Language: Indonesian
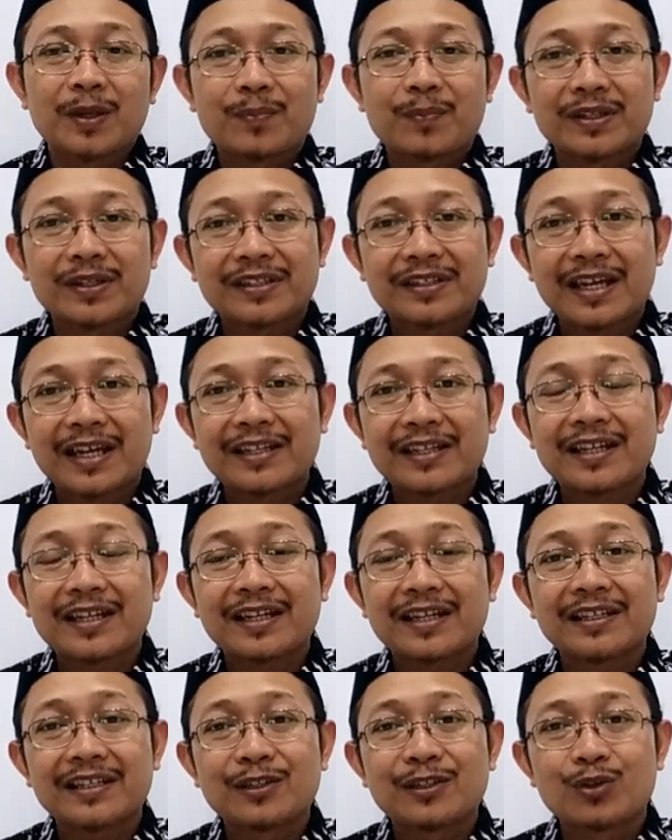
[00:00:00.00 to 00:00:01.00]

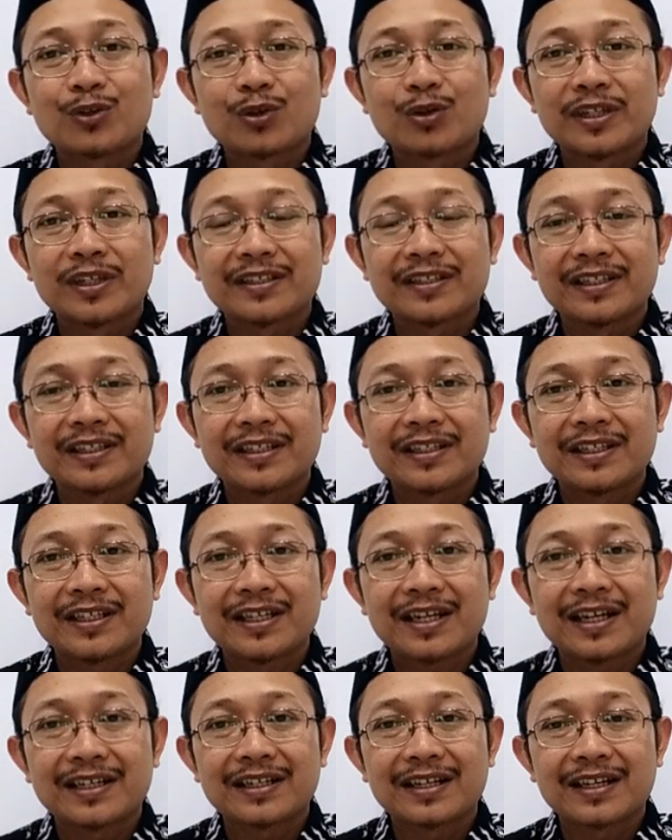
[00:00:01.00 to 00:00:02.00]
Persaingan ideologis
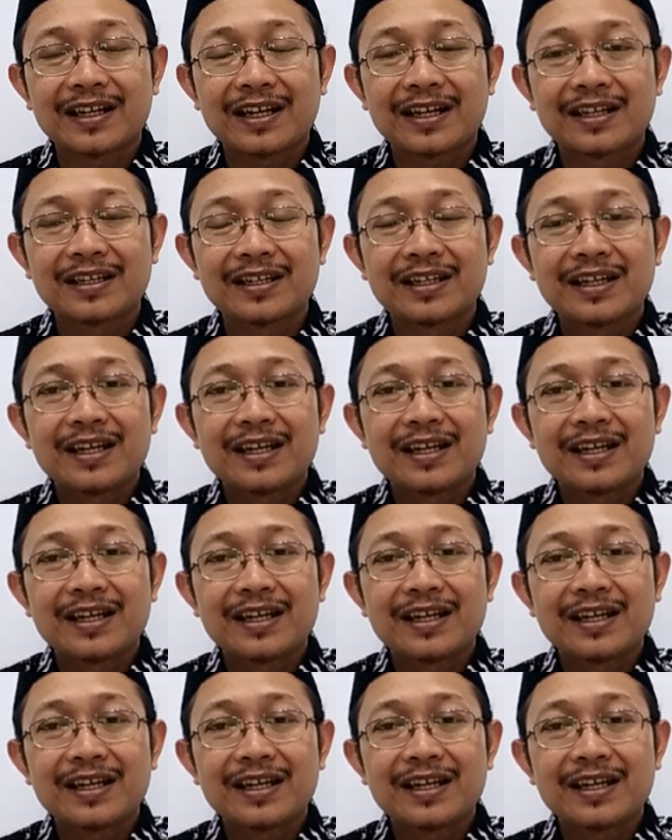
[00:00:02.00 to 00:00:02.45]
ini adalah